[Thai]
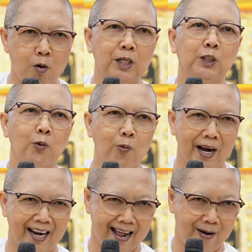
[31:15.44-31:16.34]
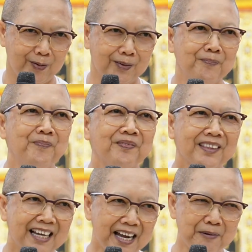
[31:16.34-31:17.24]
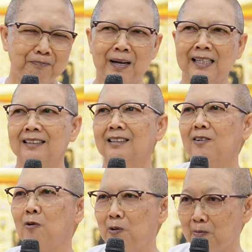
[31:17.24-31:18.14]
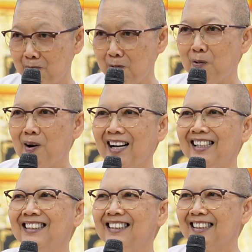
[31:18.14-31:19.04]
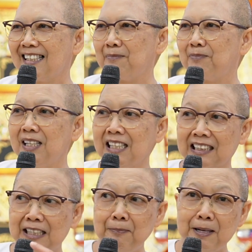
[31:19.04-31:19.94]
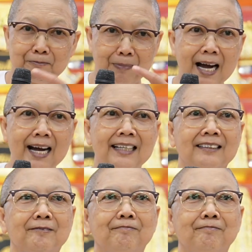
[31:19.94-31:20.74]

ยทวนเราให้ไปขุ่นมัวกับสิ่งที่ผิดพลาด